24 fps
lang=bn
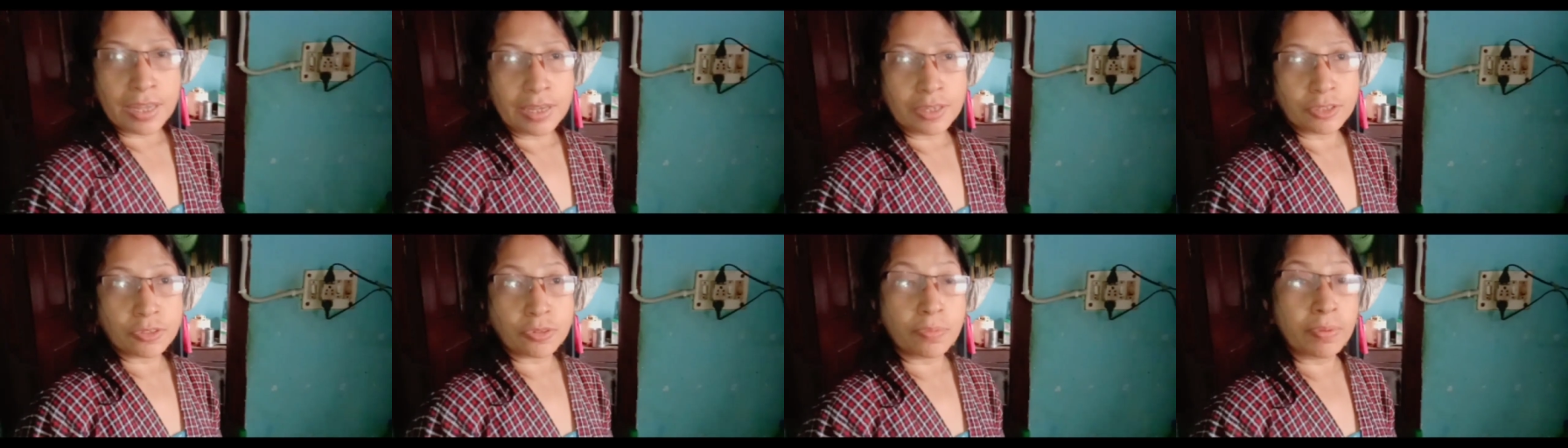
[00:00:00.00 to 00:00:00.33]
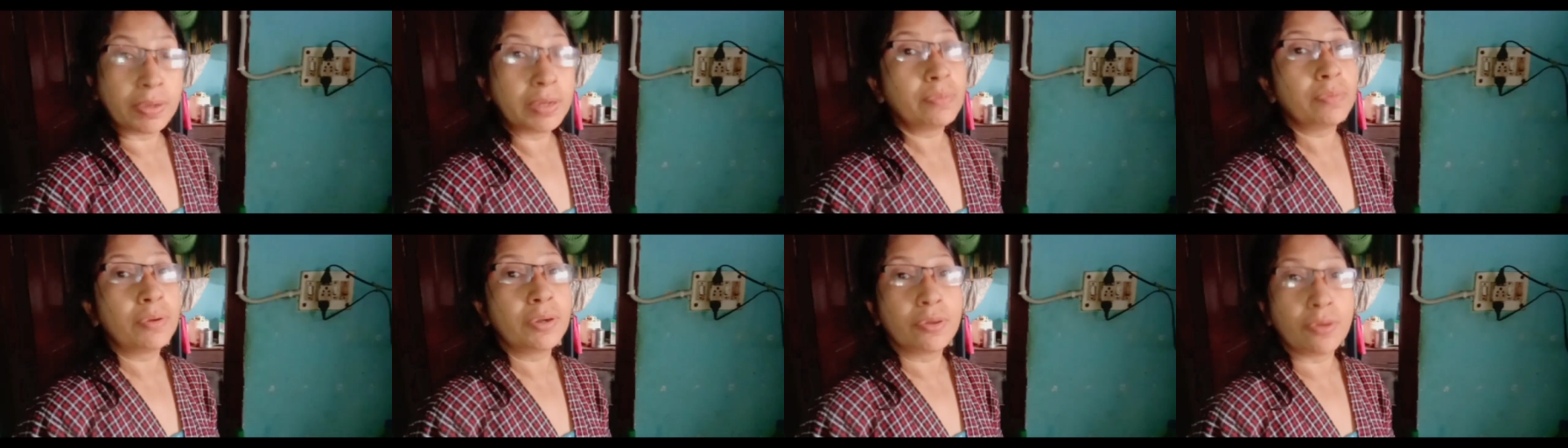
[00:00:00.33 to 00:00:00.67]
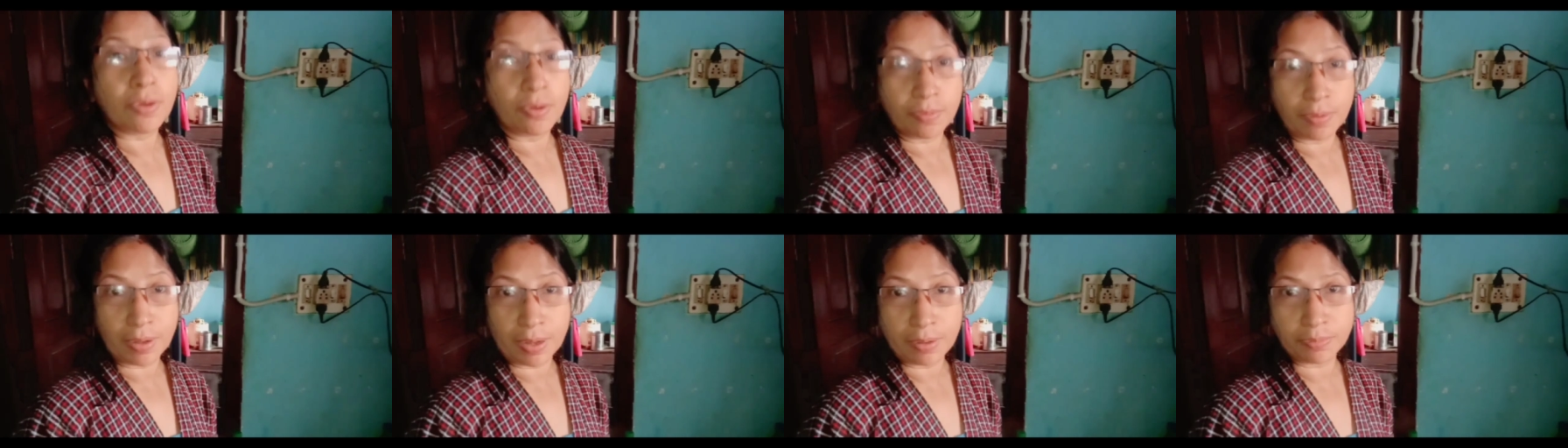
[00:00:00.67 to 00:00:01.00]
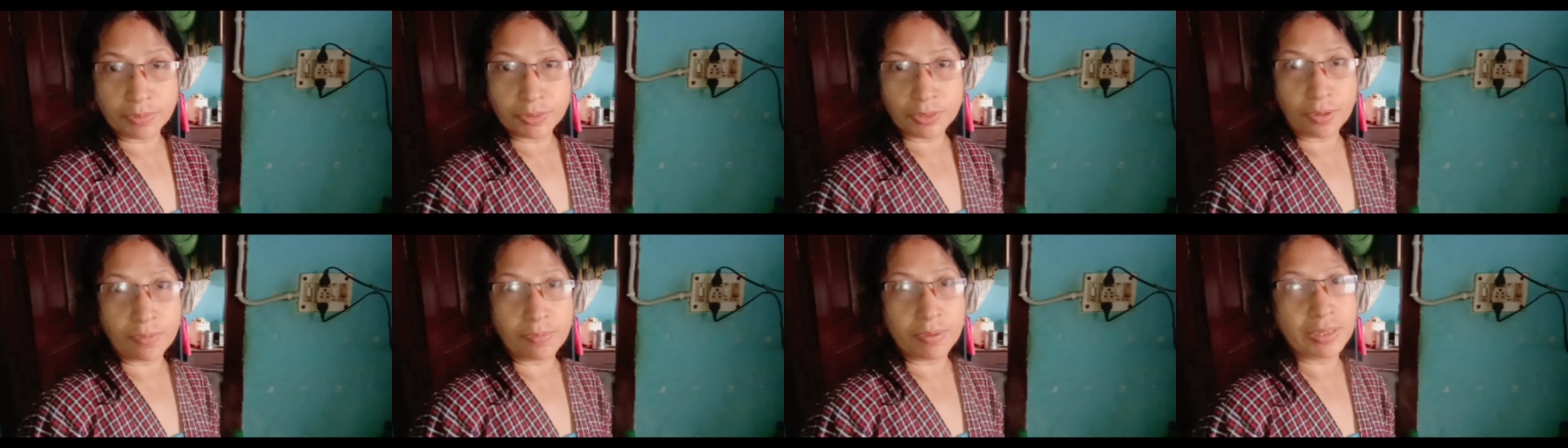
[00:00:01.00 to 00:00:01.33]
সময়ের বড় অভাব
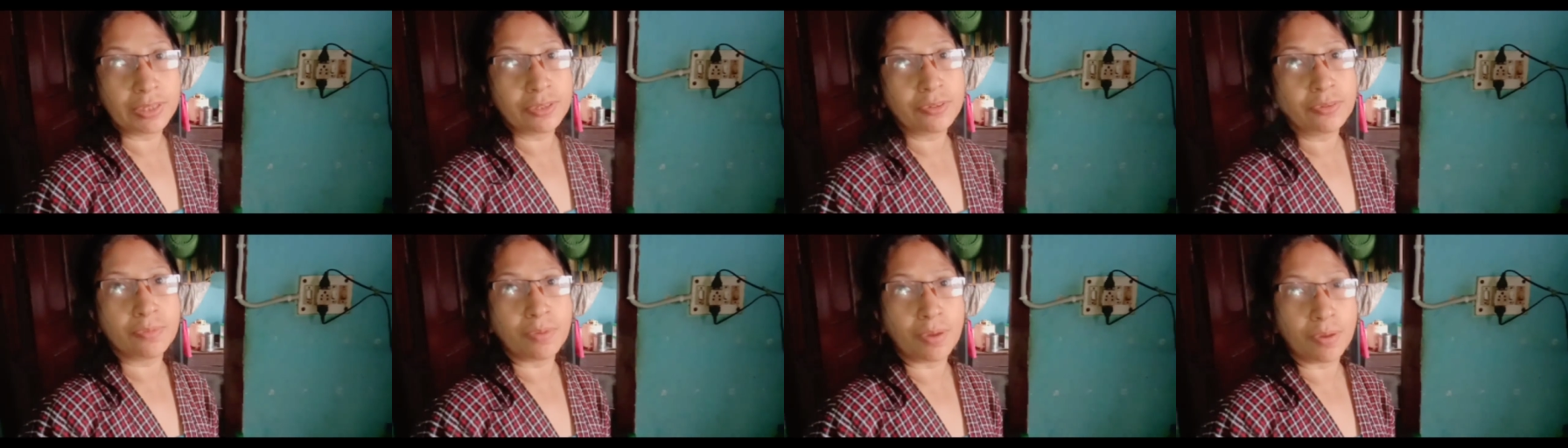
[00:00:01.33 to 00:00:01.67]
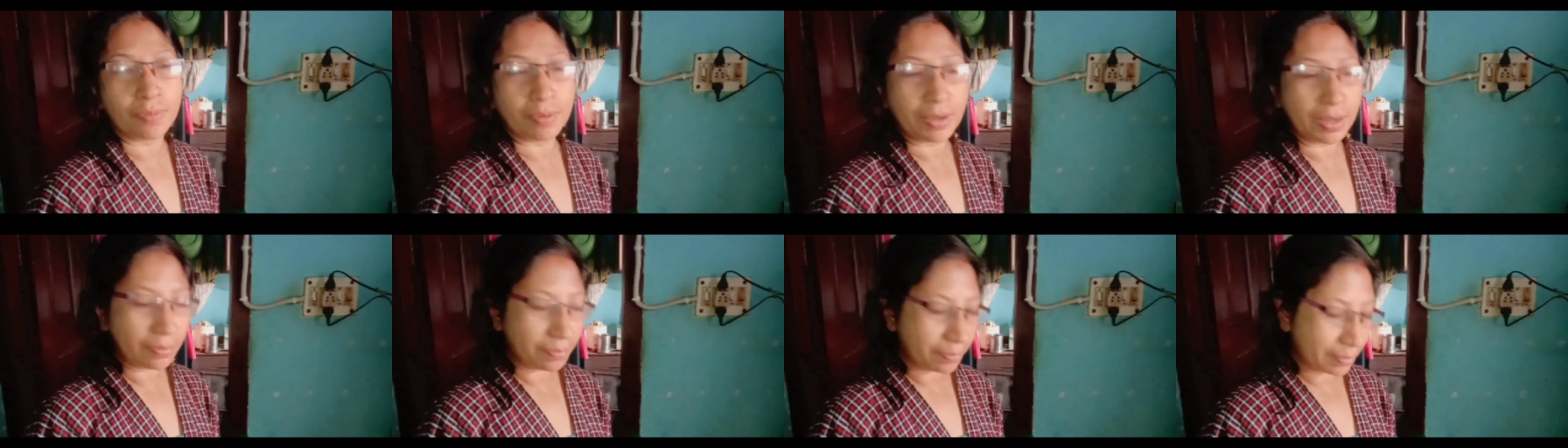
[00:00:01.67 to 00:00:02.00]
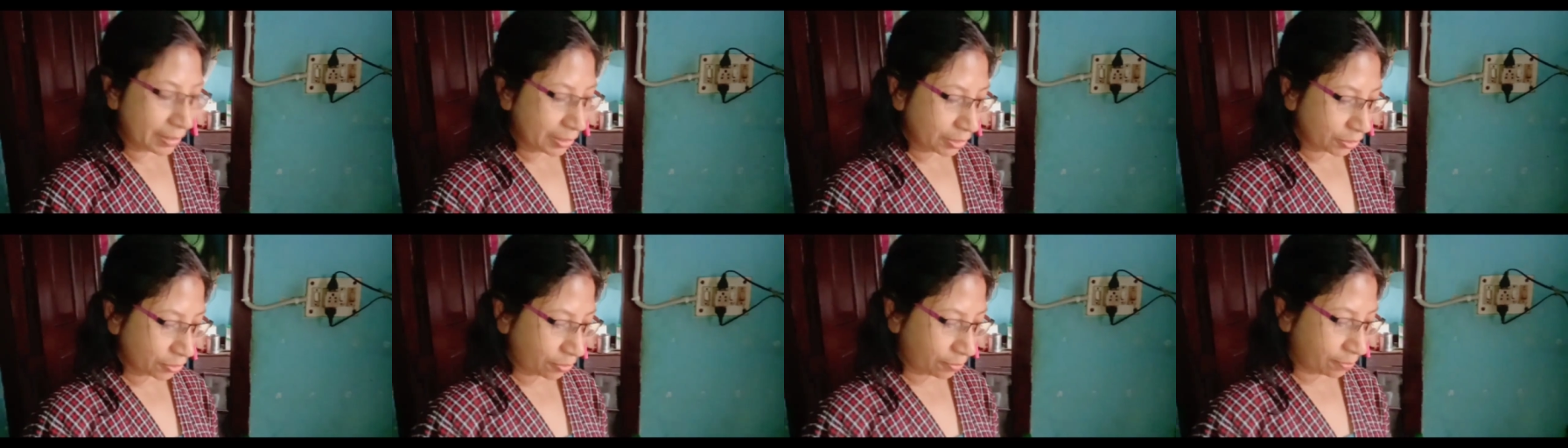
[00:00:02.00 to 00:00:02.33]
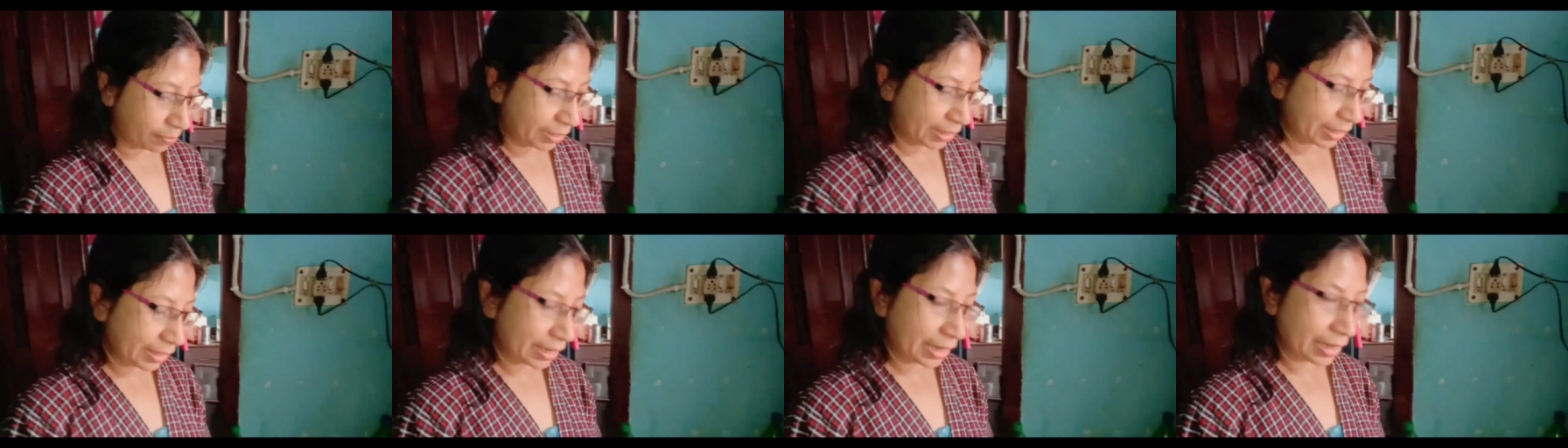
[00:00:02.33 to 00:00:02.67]
সবারই খুব অভাব
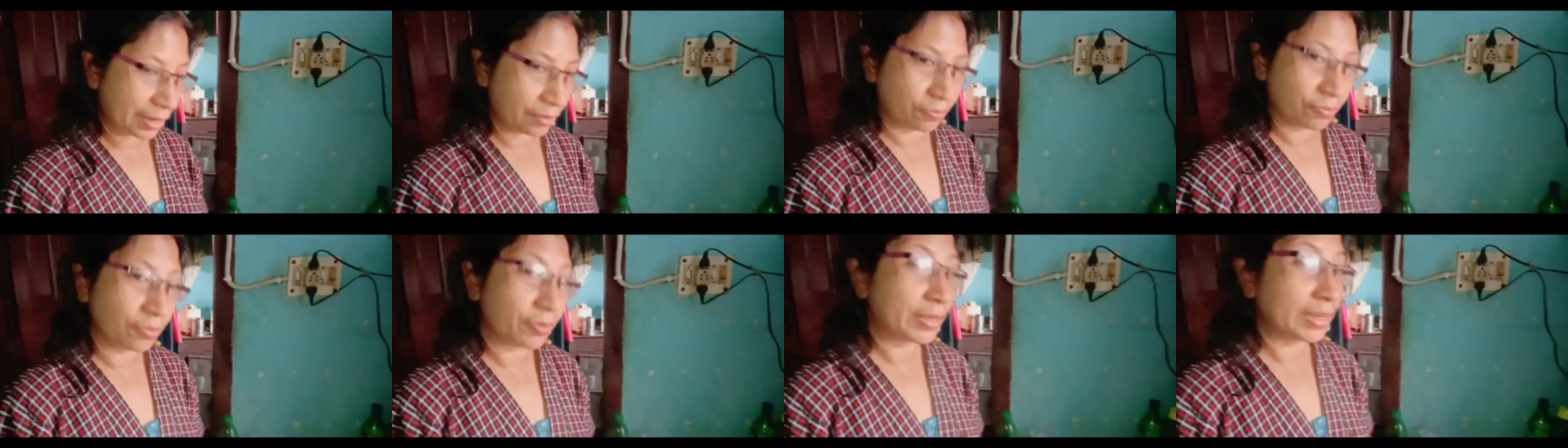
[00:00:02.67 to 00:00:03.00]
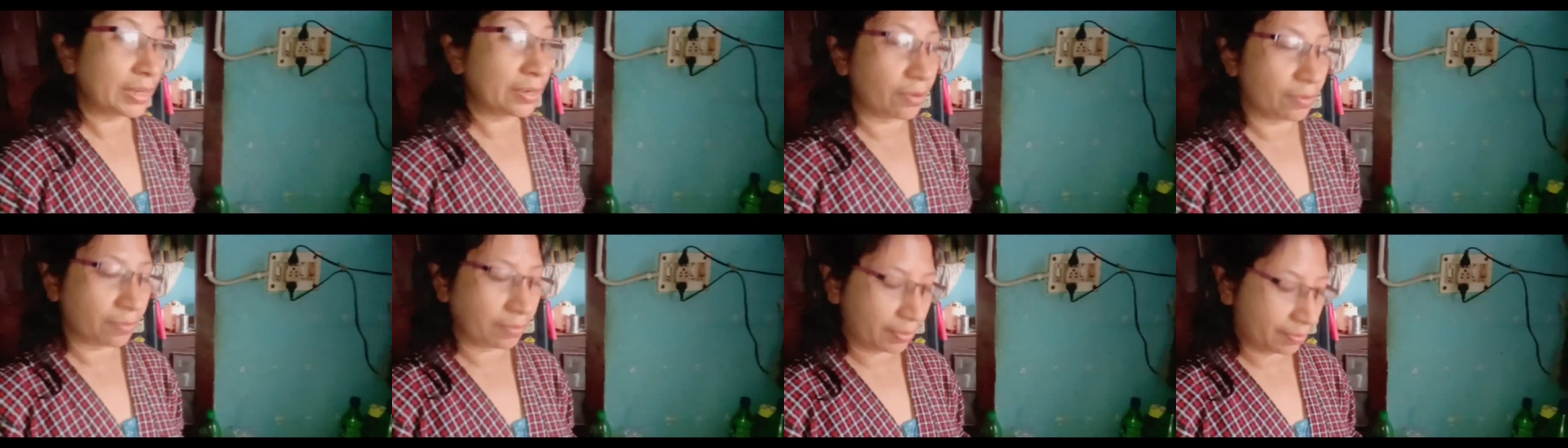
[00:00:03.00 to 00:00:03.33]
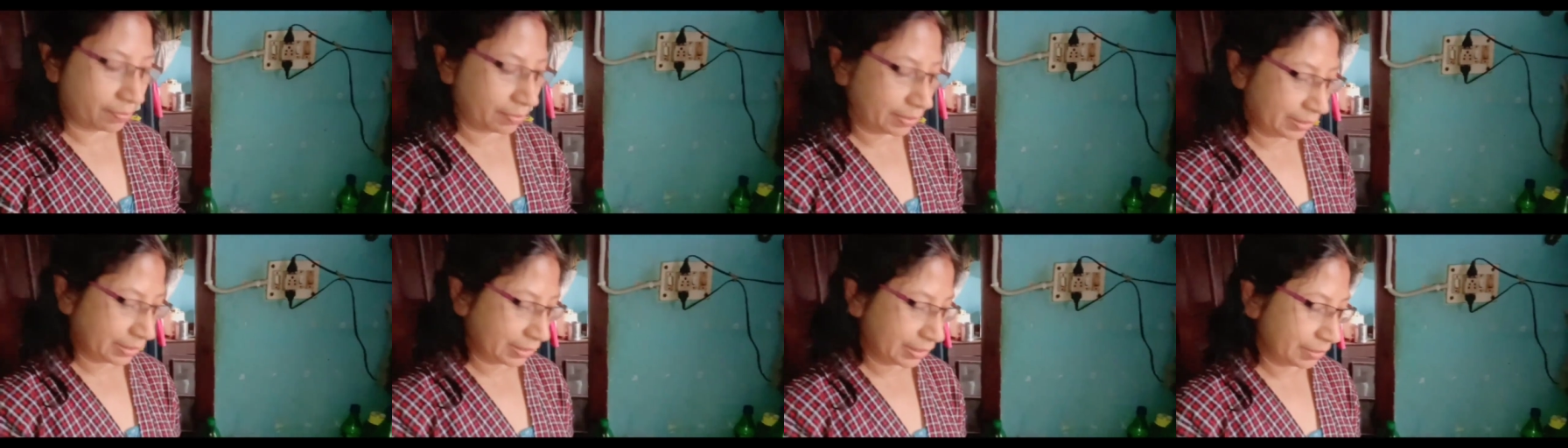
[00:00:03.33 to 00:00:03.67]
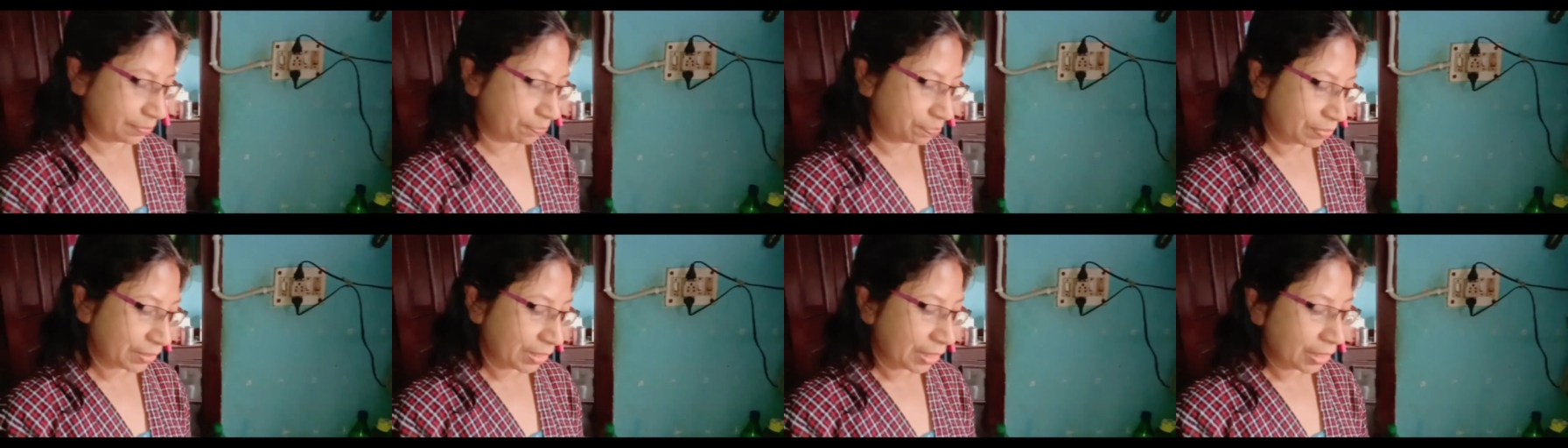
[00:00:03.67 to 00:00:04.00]
সময়ের আর ফোনের অভাব আর কি
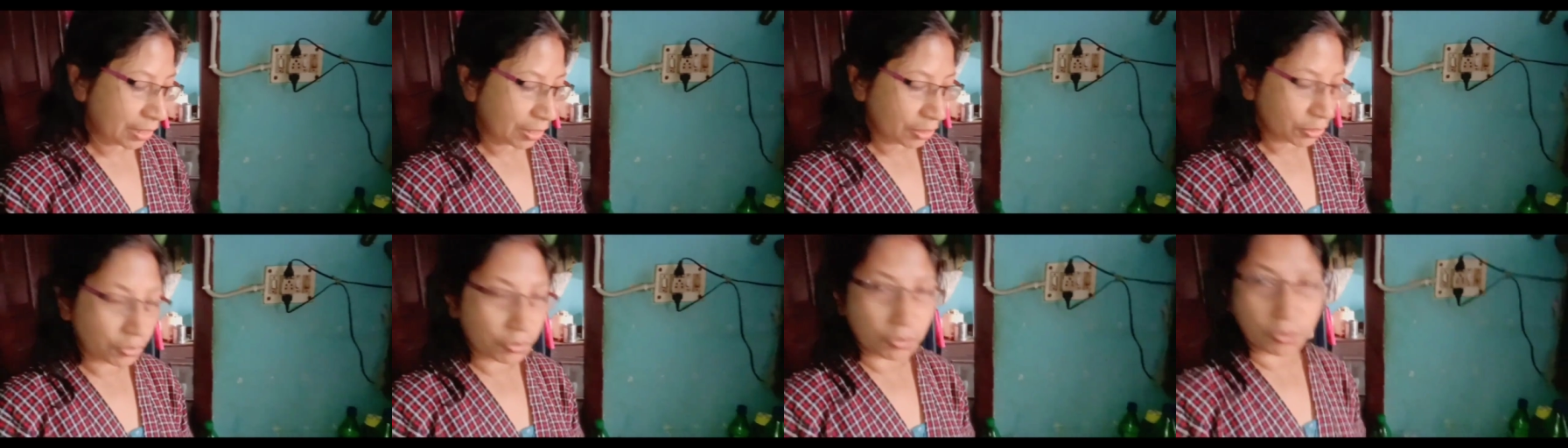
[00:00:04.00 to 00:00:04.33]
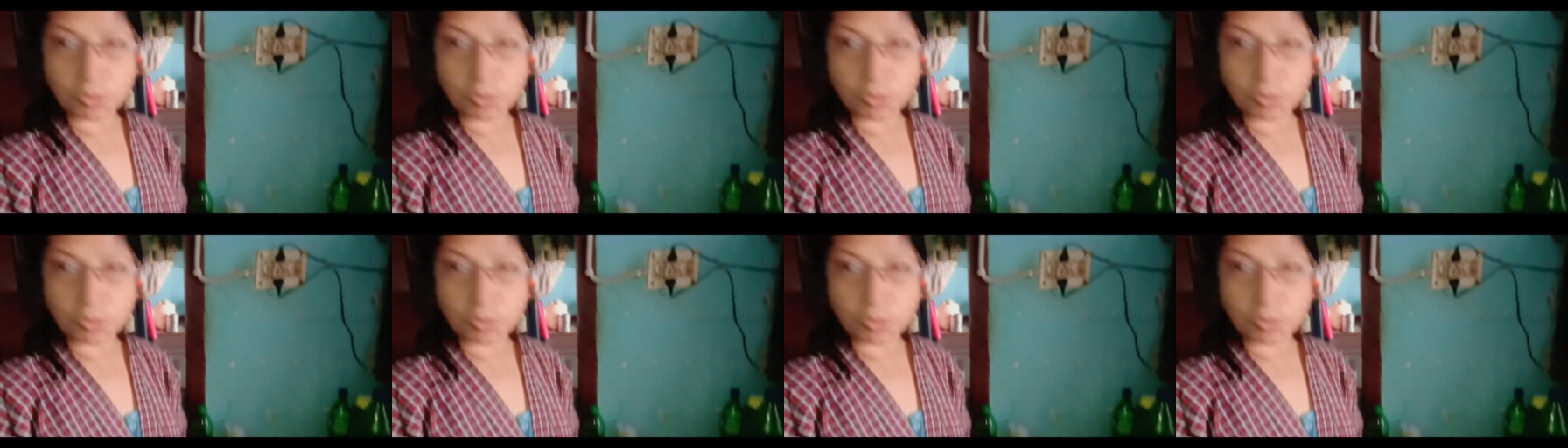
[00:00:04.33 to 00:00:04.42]
তো